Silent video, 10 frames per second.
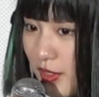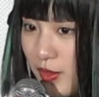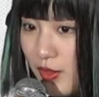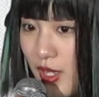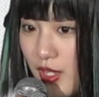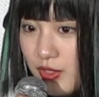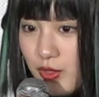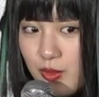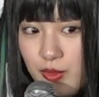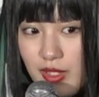けどそ
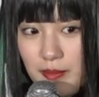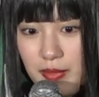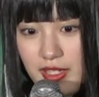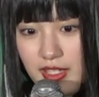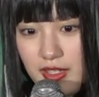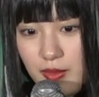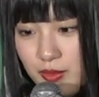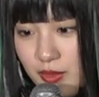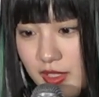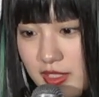こをやっぱり本
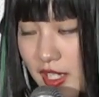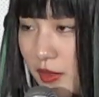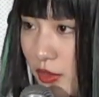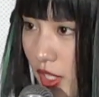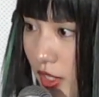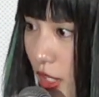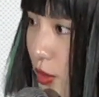当に最後のあのア